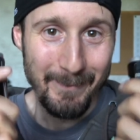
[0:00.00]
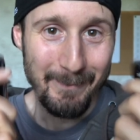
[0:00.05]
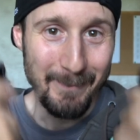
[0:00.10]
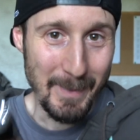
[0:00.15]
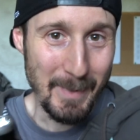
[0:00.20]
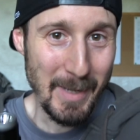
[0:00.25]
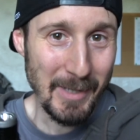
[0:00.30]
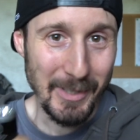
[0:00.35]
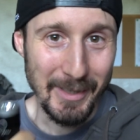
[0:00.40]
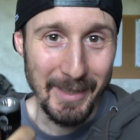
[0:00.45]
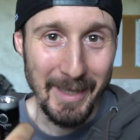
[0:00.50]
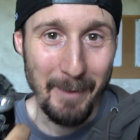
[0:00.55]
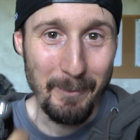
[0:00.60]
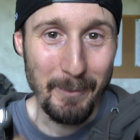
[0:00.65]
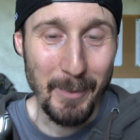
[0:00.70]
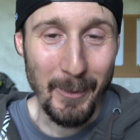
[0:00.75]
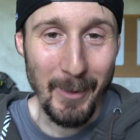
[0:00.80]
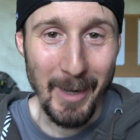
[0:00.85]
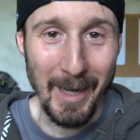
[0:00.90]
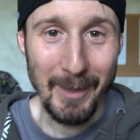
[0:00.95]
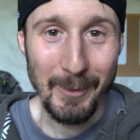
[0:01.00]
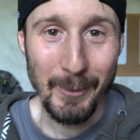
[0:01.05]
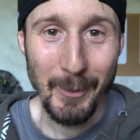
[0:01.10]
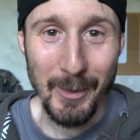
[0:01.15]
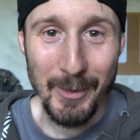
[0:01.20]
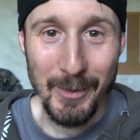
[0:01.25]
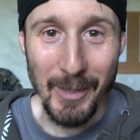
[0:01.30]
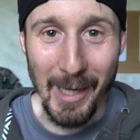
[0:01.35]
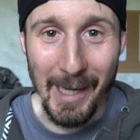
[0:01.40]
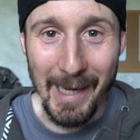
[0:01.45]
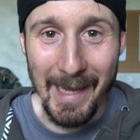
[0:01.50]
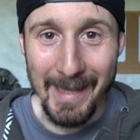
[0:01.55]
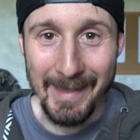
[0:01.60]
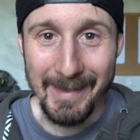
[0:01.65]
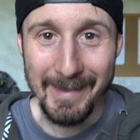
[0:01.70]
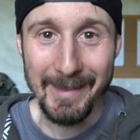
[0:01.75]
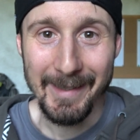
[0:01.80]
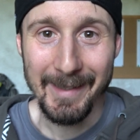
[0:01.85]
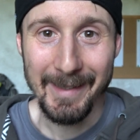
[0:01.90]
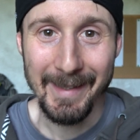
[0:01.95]
mi piace andare a provare le torce a
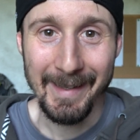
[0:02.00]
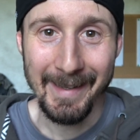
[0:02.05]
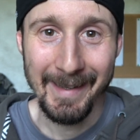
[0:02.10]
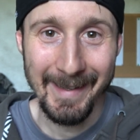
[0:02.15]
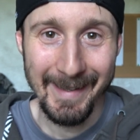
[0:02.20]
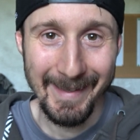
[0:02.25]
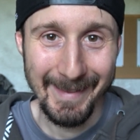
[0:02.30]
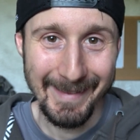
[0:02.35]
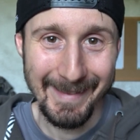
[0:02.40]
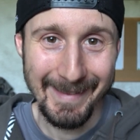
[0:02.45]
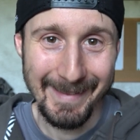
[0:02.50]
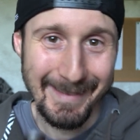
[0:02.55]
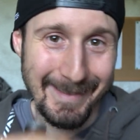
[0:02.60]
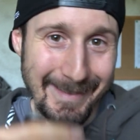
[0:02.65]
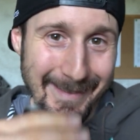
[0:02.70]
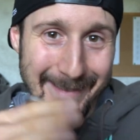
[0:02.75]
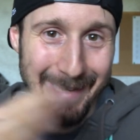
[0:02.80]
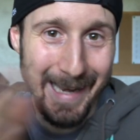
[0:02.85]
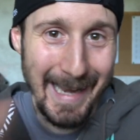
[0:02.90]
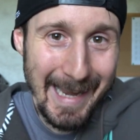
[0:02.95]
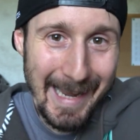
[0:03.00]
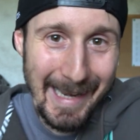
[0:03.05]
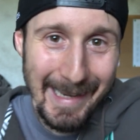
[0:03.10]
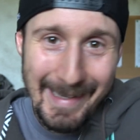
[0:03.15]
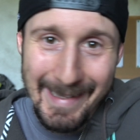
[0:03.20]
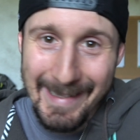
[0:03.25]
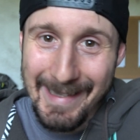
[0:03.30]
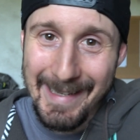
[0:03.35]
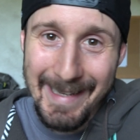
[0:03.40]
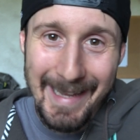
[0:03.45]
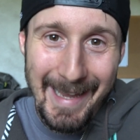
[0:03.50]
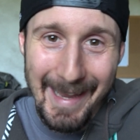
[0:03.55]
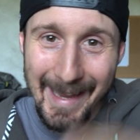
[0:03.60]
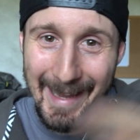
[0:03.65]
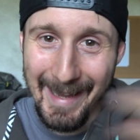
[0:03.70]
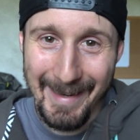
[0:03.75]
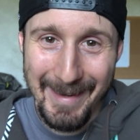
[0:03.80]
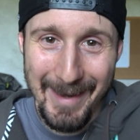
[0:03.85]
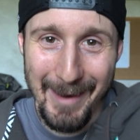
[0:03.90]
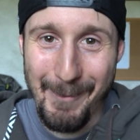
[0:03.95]
LED nelle
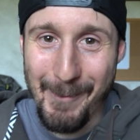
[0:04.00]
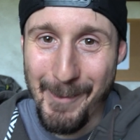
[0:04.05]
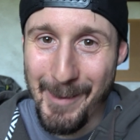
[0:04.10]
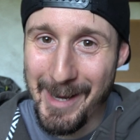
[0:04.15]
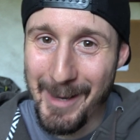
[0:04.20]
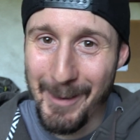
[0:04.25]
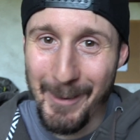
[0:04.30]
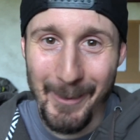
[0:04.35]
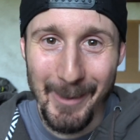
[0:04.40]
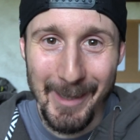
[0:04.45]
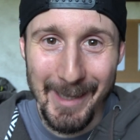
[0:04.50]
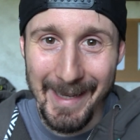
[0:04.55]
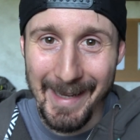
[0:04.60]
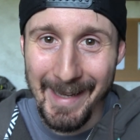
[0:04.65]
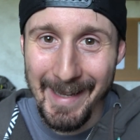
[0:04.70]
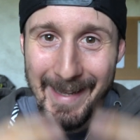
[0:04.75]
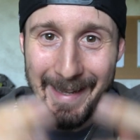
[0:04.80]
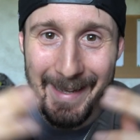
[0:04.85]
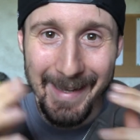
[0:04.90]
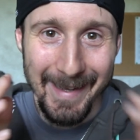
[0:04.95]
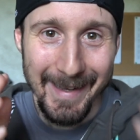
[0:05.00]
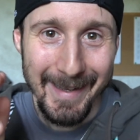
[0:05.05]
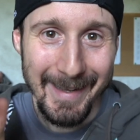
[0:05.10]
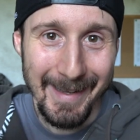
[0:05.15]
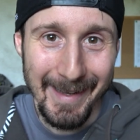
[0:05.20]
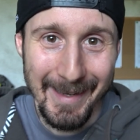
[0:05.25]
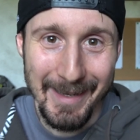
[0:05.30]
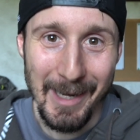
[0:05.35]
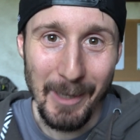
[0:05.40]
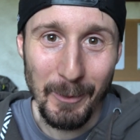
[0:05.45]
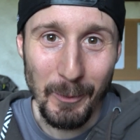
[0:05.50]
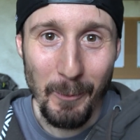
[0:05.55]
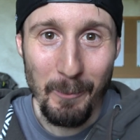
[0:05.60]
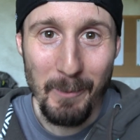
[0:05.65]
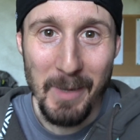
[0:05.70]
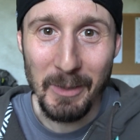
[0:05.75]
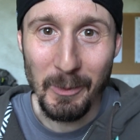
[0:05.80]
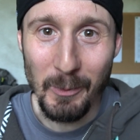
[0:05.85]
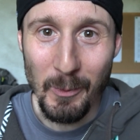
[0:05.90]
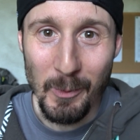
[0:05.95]
gallerie, nei cunicoli, eh, nelle
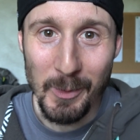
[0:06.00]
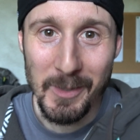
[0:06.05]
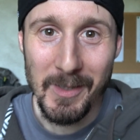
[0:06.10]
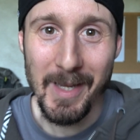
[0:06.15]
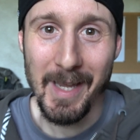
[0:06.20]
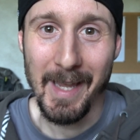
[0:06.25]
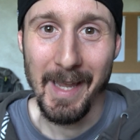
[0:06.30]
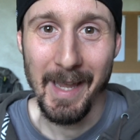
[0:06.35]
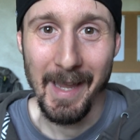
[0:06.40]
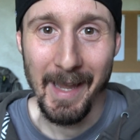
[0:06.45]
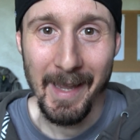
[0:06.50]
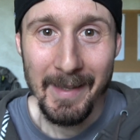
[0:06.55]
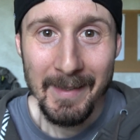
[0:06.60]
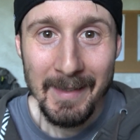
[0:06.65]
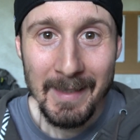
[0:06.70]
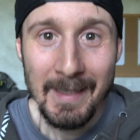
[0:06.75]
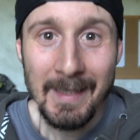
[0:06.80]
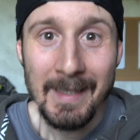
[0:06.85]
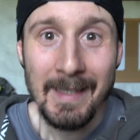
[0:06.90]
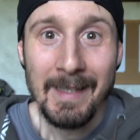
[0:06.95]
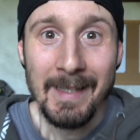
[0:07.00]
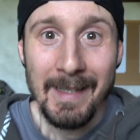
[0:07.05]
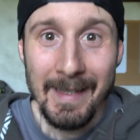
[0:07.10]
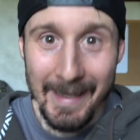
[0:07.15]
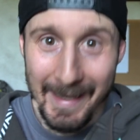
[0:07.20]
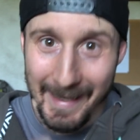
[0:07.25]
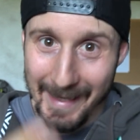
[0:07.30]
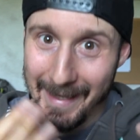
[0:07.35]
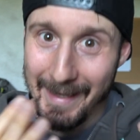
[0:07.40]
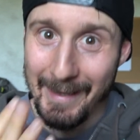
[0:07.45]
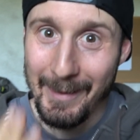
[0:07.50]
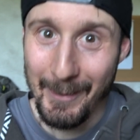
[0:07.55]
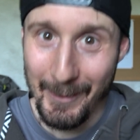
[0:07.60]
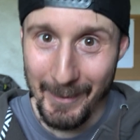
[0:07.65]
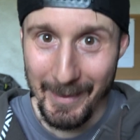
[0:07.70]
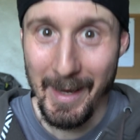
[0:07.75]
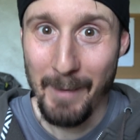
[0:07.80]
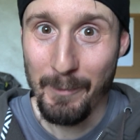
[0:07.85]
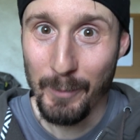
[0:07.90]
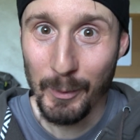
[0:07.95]
tombe etrusche
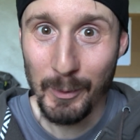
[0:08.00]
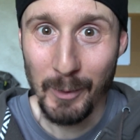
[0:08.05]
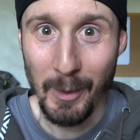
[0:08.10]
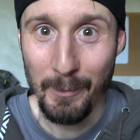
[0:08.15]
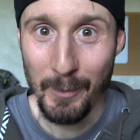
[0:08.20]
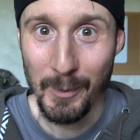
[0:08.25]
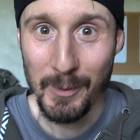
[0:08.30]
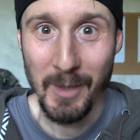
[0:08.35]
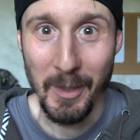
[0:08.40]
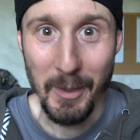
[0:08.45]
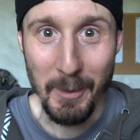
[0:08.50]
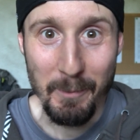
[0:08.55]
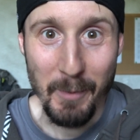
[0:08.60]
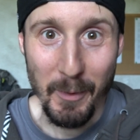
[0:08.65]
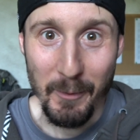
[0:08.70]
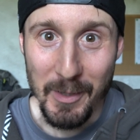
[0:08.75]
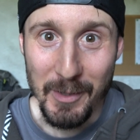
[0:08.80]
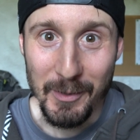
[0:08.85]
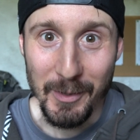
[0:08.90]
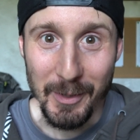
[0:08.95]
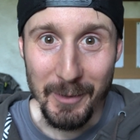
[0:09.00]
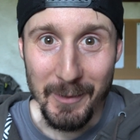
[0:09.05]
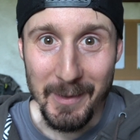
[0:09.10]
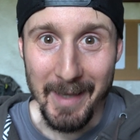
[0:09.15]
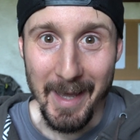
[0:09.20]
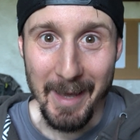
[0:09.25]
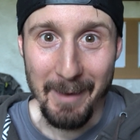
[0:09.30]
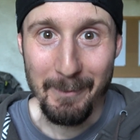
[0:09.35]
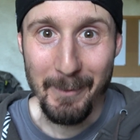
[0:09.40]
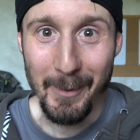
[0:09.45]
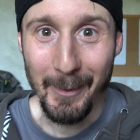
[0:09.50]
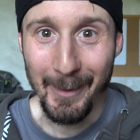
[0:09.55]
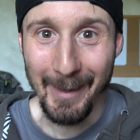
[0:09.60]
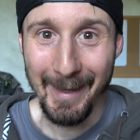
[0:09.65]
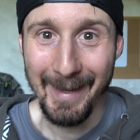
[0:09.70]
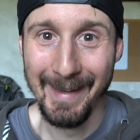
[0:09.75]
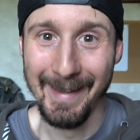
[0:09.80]
che purtroppo stanno in provincia di Viterbo,